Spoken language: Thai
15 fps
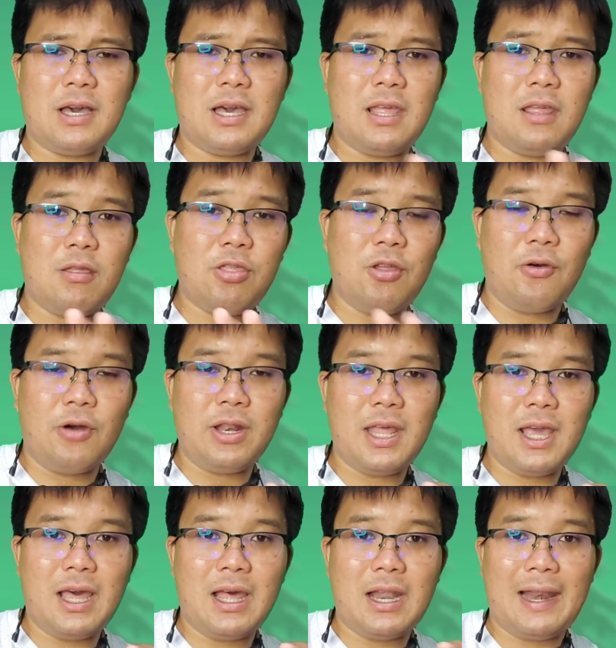ไอโซน
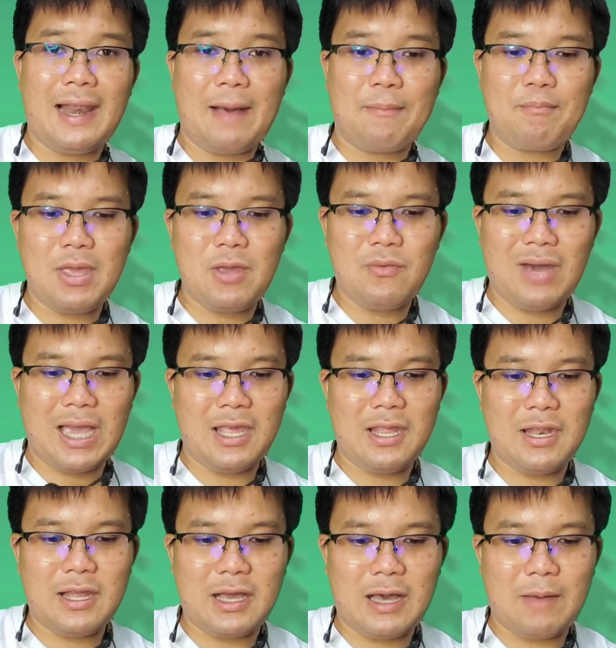เนี้ยรับไม่ไหว
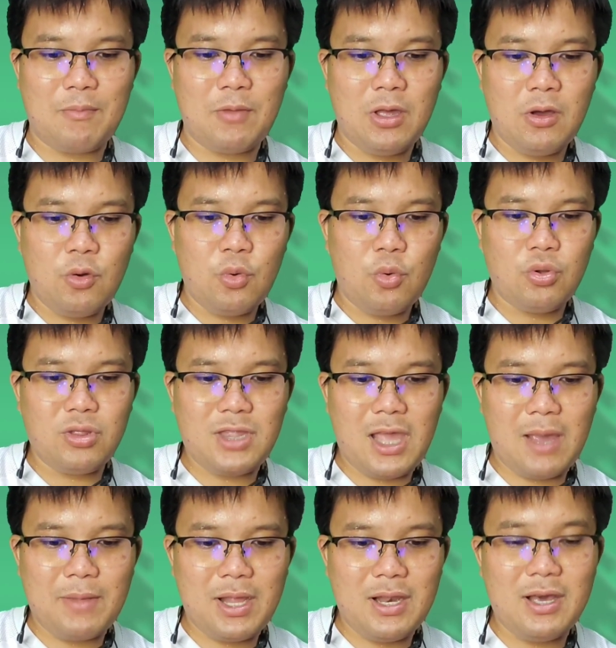นะครับคุณเต
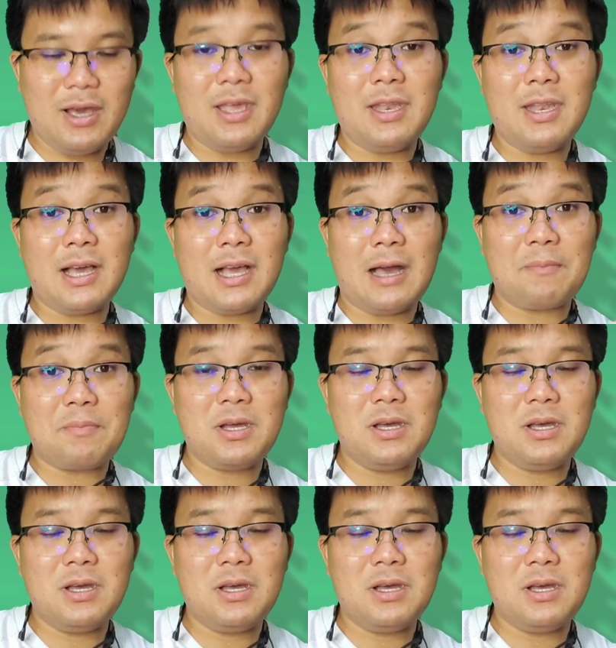รียมได้เลยนะครับ